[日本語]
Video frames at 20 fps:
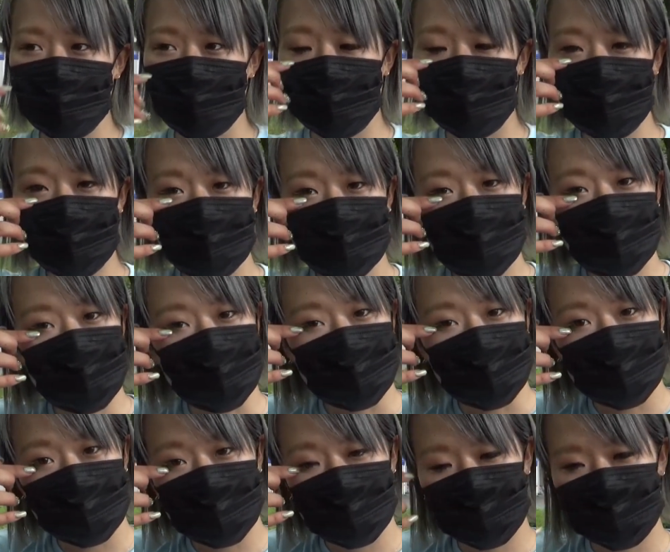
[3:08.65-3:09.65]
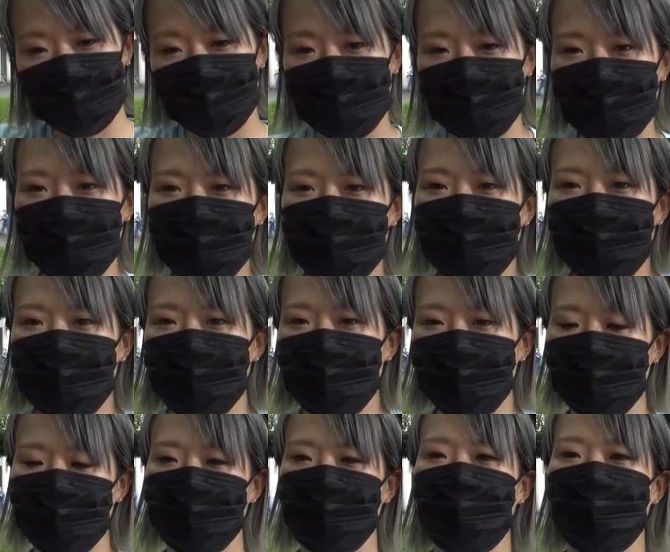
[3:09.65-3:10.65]
周りもそういうふうに
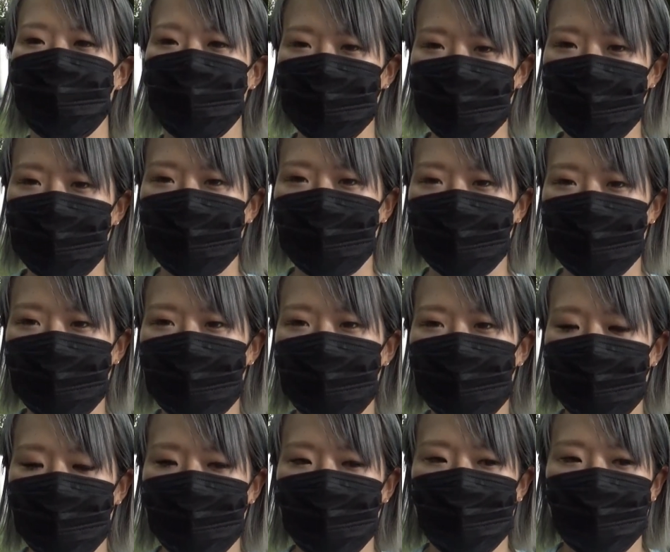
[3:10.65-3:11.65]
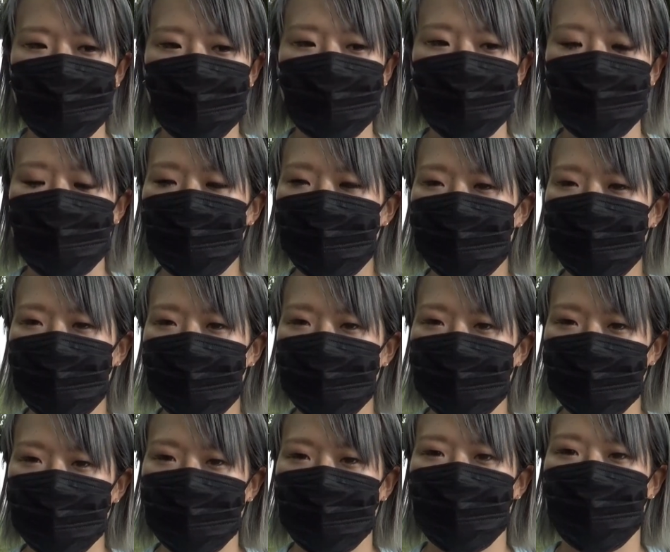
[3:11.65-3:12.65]
見てくれるんで、うん、位置取りとか
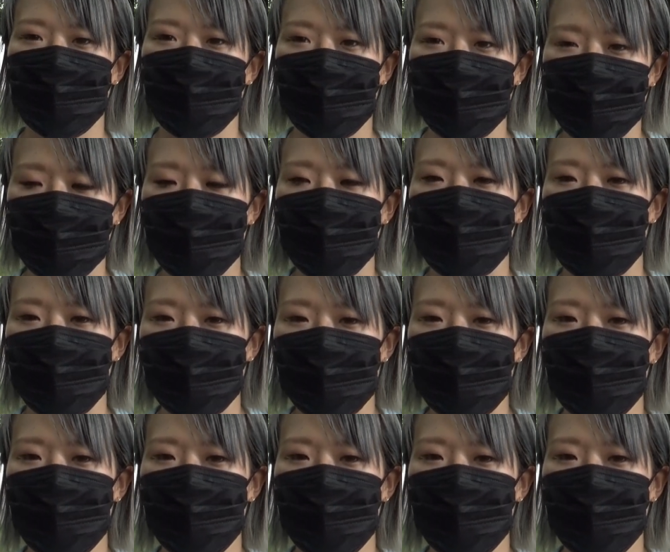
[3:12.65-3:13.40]
もしやすいですし、